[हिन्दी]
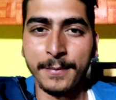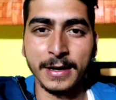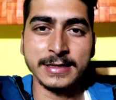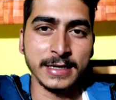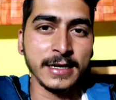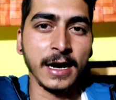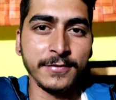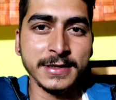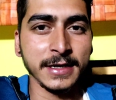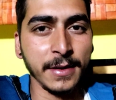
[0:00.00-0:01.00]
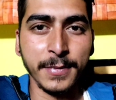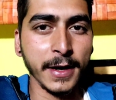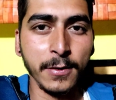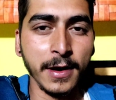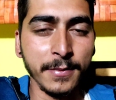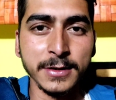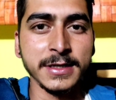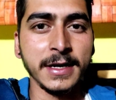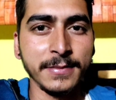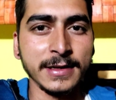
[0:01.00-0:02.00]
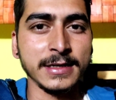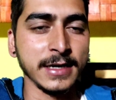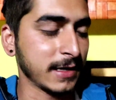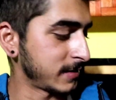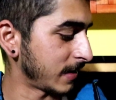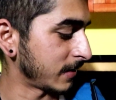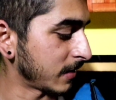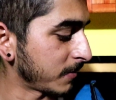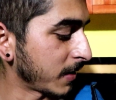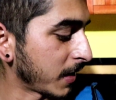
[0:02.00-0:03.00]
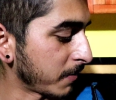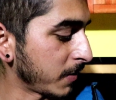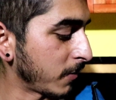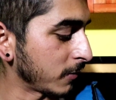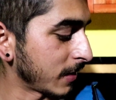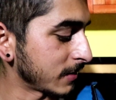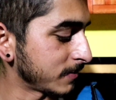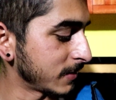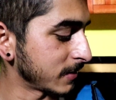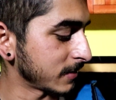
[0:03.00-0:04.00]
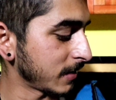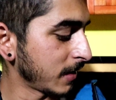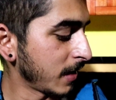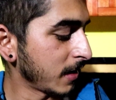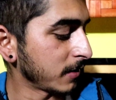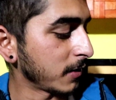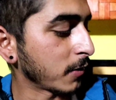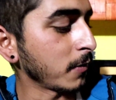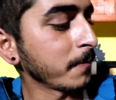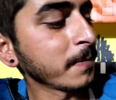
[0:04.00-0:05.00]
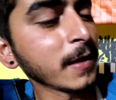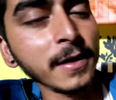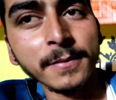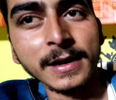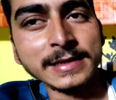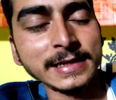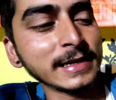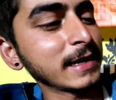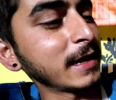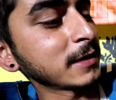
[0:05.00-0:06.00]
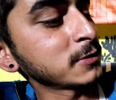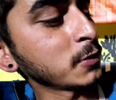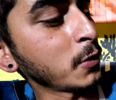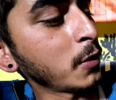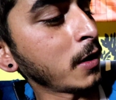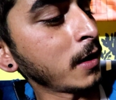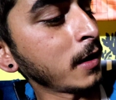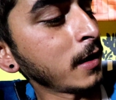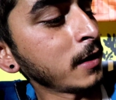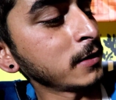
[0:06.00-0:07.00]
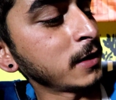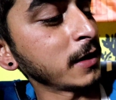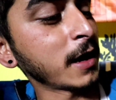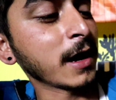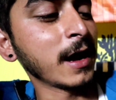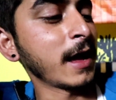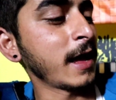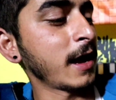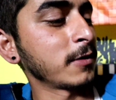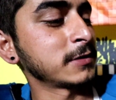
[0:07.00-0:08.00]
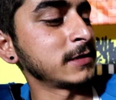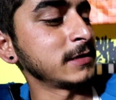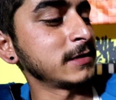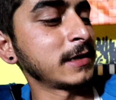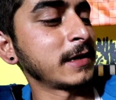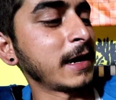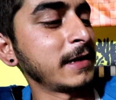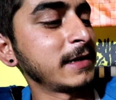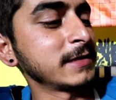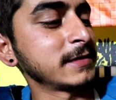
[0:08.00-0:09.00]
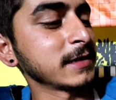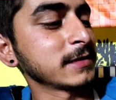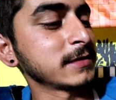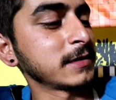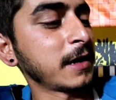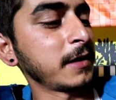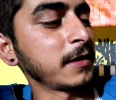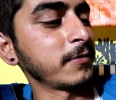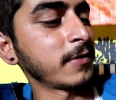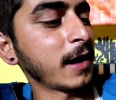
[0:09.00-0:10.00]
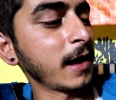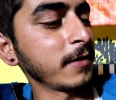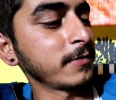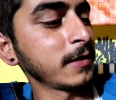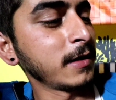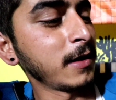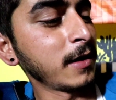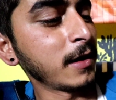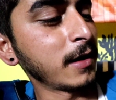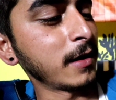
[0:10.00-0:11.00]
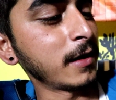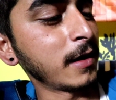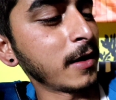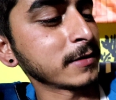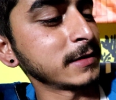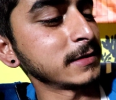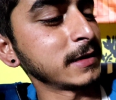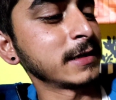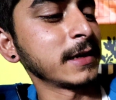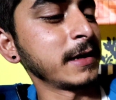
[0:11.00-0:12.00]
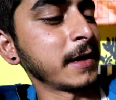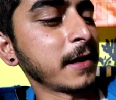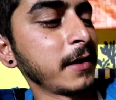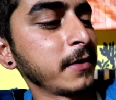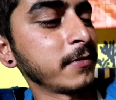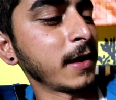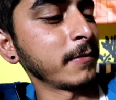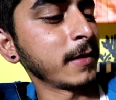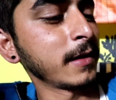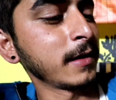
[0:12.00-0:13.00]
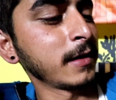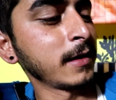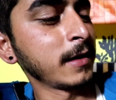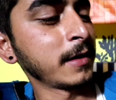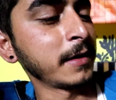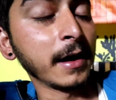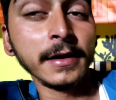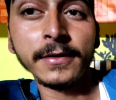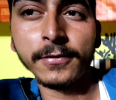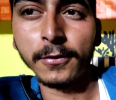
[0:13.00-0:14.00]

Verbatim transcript: पल्स रेट काफ़ी ज़्यादा बड़ा हुआ है मुझे नहीं पता शायद से अंदर में गर्मी बहुत है इस वजह से देखो पल्स रेट 113 का है और सीजन 96, 95 ऑक्सीजन इतनी है 95 है 94